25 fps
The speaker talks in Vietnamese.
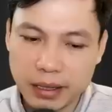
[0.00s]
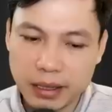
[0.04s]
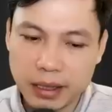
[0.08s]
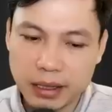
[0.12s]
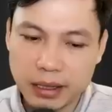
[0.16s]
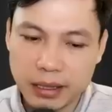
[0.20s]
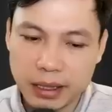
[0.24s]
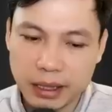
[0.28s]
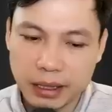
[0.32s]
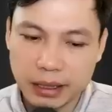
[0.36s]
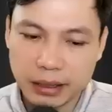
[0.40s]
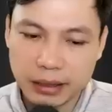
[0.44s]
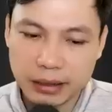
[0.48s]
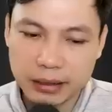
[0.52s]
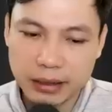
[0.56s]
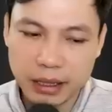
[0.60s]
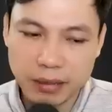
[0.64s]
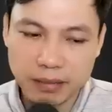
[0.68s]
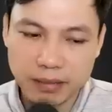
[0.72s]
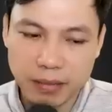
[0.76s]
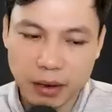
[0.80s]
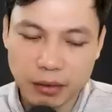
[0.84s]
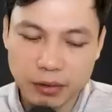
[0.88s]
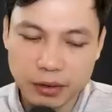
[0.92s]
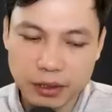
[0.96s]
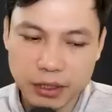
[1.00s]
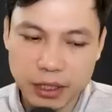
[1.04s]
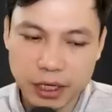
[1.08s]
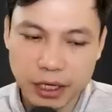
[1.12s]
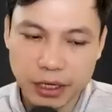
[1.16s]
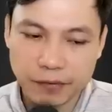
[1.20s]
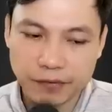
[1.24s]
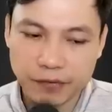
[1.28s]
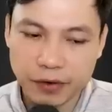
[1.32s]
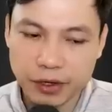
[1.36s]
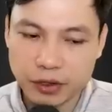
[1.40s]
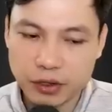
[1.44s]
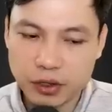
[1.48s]
xuống, quan sát kẻ
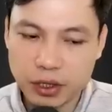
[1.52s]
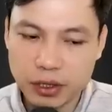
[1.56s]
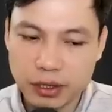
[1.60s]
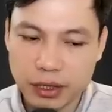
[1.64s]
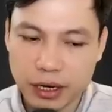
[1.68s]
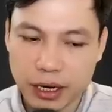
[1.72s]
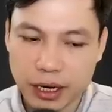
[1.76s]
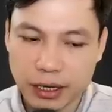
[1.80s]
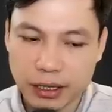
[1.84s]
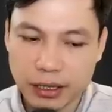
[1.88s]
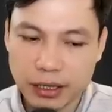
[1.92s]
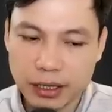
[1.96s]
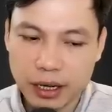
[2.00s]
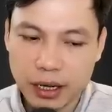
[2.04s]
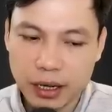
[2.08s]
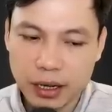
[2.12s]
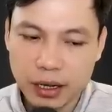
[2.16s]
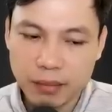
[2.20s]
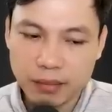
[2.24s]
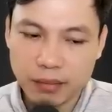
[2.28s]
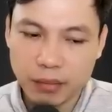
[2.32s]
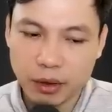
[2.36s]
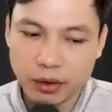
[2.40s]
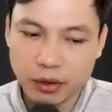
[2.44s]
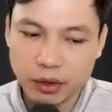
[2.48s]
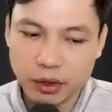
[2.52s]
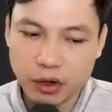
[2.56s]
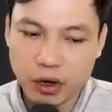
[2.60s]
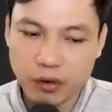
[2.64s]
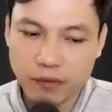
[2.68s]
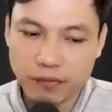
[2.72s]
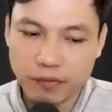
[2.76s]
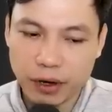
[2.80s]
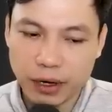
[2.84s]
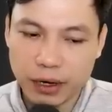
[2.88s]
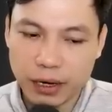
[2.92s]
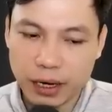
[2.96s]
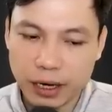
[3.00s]
làm cho nó vừa bị thương.
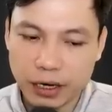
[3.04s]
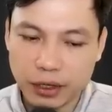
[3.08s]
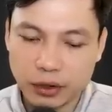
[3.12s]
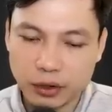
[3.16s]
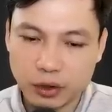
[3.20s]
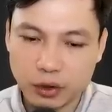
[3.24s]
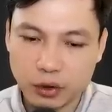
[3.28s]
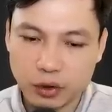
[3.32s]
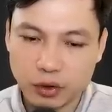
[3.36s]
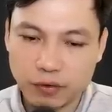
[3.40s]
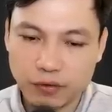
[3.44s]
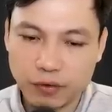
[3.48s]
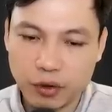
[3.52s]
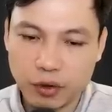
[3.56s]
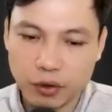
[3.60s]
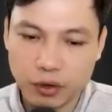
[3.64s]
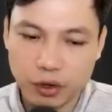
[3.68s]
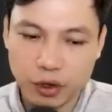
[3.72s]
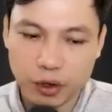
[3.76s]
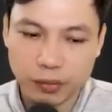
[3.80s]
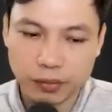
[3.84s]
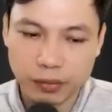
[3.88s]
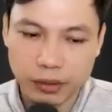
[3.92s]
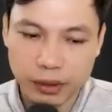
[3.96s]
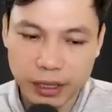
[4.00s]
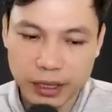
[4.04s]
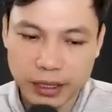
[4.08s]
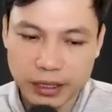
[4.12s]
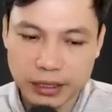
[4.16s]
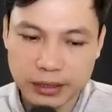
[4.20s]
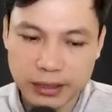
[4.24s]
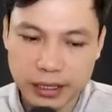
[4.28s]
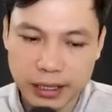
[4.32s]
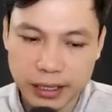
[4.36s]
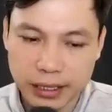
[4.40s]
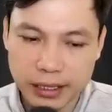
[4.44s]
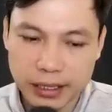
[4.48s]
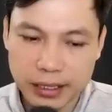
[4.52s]
Không
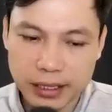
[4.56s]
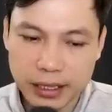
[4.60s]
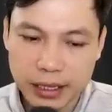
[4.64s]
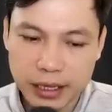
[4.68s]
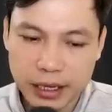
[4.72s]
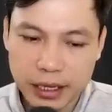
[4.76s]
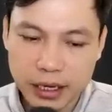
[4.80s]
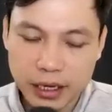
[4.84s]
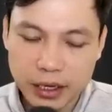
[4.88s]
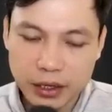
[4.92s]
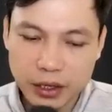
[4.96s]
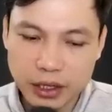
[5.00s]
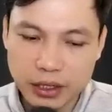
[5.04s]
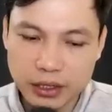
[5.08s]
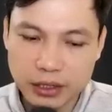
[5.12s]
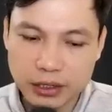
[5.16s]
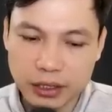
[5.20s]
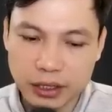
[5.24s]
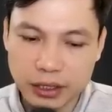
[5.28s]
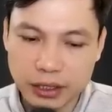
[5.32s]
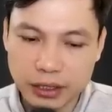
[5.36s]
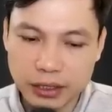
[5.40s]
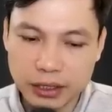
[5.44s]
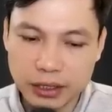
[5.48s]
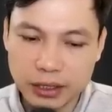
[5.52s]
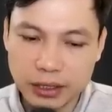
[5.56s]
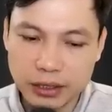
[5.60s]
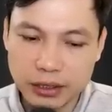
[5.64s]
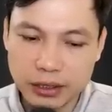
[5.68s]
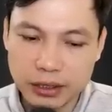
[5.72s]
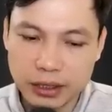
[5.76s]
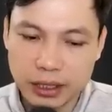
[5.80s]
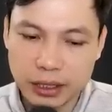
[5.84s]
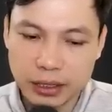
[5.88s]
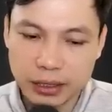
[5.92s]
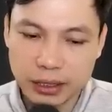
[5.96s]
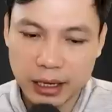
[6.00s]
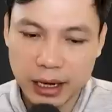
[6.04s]
chết, ảo thật đấy.
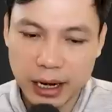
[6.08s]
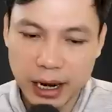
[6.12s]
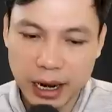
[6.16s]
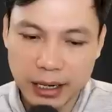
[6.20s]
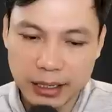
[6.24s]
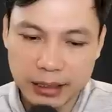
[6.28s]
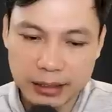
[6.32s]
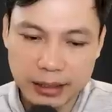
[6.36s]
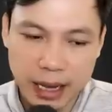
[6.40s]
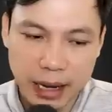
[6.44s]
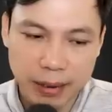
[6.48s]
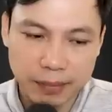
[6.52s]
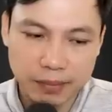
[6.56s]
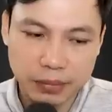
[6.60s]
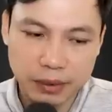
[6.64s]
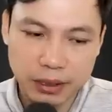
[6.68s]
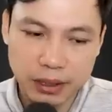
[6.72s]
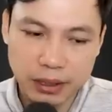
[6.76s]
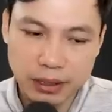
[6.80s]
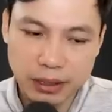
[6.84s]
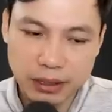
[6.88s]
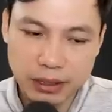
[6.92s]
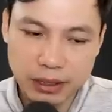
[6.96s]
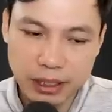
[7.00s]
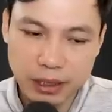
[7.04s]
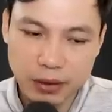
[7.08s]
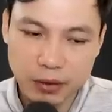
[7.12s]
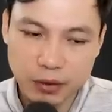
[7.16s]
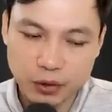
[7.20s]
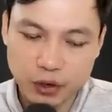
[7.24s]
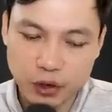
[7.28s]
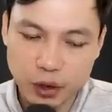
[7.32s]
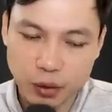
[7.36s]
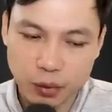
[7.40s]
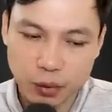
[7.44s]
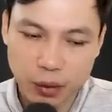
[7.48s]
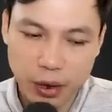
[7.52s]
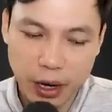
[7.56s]
Bao nhiêu năm hành tàu giang
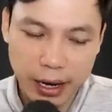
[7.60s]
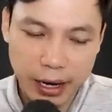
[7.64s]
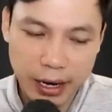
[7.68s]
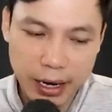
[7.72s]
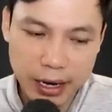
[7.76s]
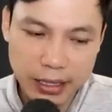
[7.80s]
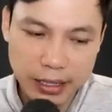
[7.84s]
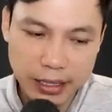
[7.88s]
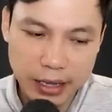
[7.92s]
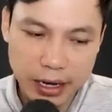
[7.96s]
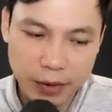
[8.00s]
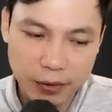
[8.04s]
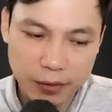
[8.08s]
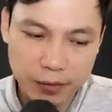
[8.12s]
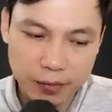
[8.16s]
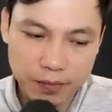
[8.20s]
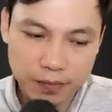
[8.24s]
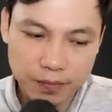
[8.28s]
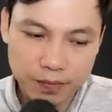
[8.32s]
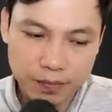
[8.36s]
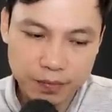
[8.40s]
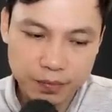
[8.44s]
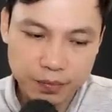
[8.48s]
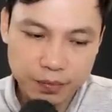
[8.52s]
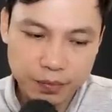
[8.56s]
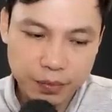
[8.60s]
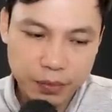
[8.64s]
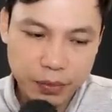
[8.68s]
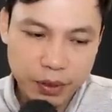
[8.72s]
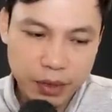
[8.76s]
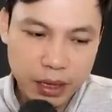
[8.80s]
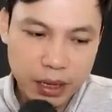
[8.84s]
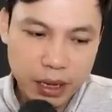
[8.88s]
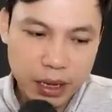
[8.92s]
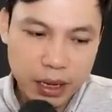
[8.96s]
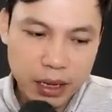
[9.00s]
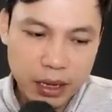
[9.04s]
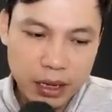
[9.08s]
hồ mà gặp phải con quái vật
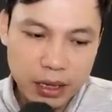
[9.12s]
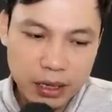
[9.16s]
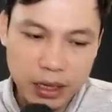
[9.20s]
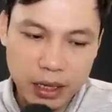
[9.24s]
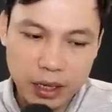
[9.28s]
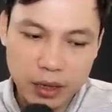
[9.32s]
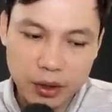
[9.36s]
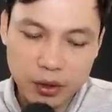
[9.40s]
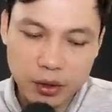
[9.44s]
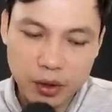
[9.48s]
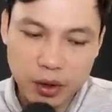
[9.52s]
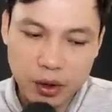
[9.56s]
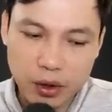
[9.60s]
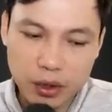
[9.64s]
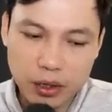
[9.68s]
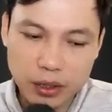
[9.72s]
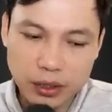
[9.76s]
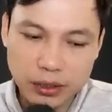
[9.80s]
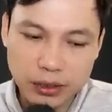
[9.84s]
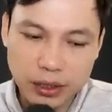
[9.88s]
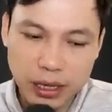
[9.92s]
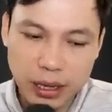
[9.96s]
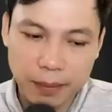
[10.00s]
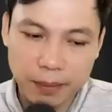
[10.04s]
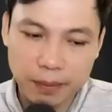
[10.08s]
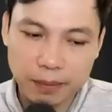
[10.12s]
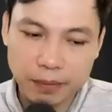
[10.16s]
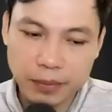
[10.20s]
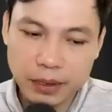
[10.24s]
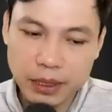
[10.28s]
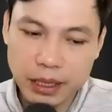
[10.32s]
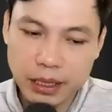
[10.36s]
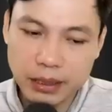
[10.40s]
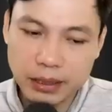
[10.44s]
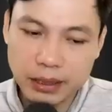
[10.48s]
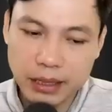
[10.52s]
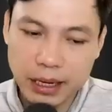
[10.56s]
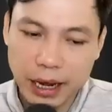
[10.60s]
khủng bố như vậy.
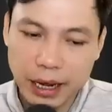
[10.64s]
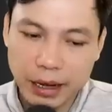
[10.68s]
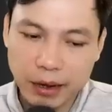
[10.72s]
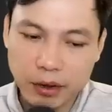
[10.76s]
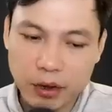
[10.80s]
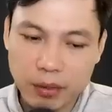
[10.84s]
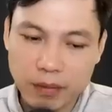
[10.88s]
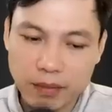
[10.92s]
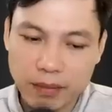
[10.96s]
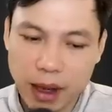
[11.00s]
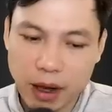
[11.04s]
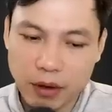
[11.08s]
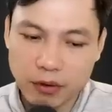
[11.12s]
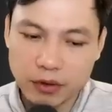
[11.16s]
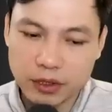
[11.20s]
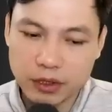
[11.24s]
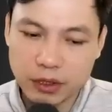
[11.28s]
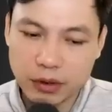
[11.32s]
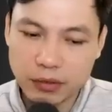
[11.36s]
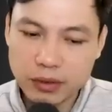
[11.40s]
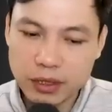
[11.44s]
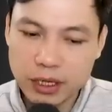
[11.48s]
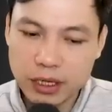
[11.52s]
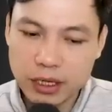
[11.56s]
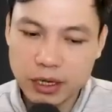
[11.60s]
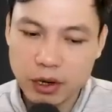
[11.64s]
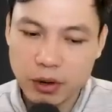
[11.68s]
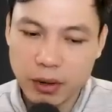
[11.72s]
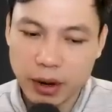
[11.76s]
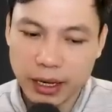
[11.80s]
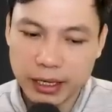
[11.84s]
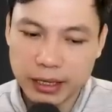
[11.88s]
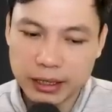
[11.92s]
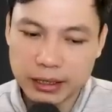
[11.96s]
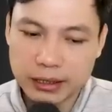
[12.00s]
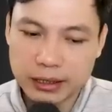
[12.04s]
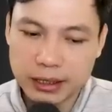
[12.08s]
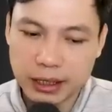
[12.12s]
Chiều vừa rồi ta đã cho
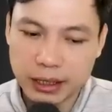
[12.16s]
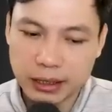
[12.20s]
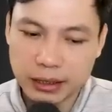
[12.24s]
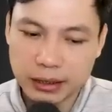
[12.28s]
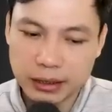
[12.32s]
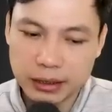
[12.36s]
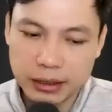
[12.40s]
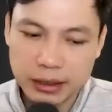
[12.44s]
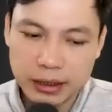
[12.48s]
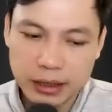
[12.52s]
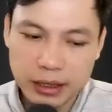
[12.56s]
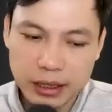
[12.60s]
nó ăn bùa